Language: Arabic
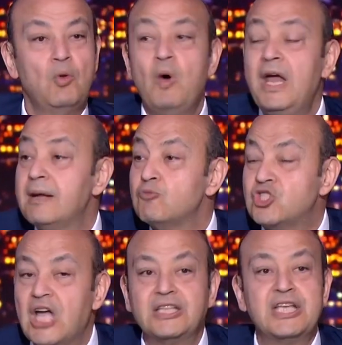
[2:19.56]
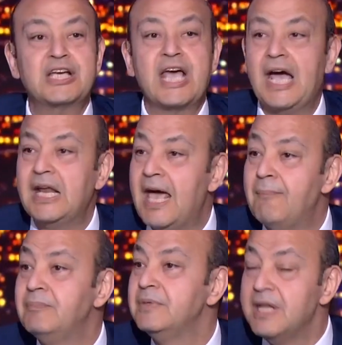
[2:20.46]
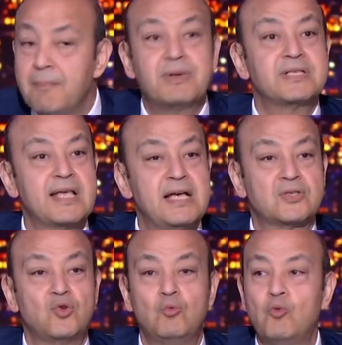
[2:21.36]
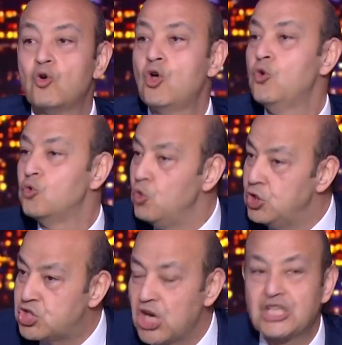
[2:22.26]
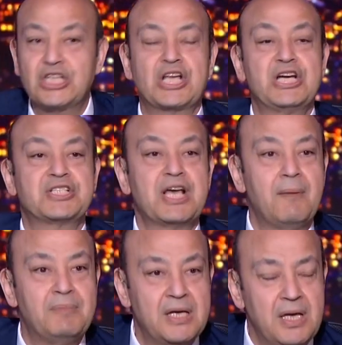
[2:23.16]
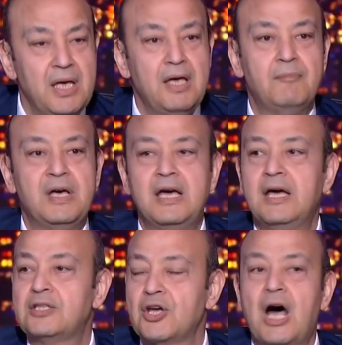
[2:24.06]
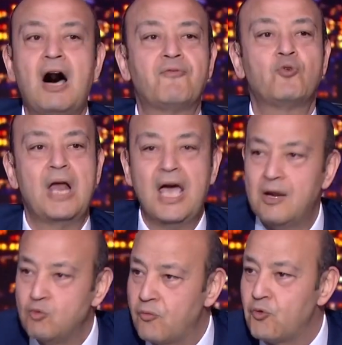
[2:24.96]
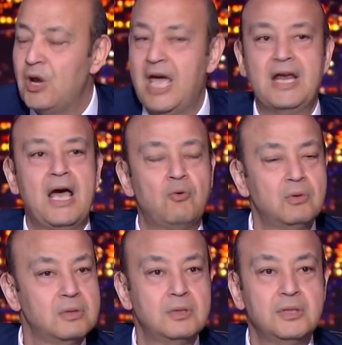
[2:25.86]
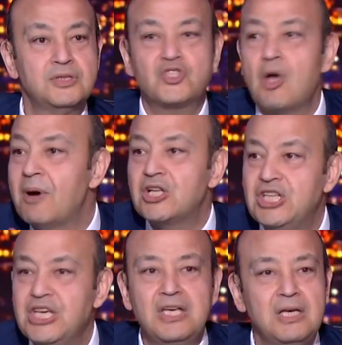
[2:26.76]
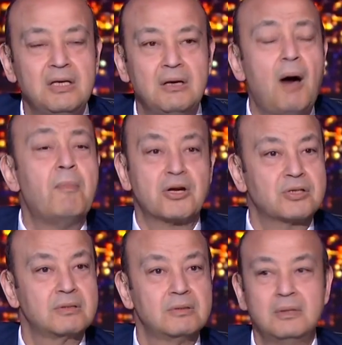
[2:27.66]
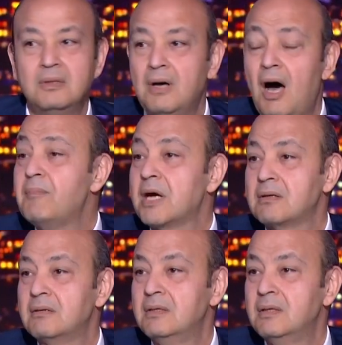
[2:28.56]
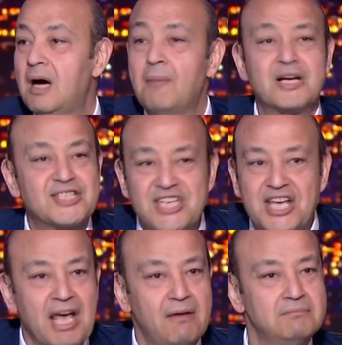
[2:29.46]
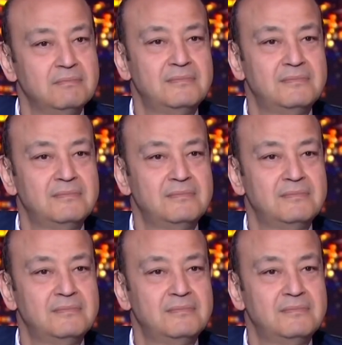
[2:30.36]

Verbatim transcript: واحنا مستعدين كاعلام نبرز هذه الامور نقول شركه كذا بترعى فلان وفلانه سمر دي قمر قمر قمر سيكا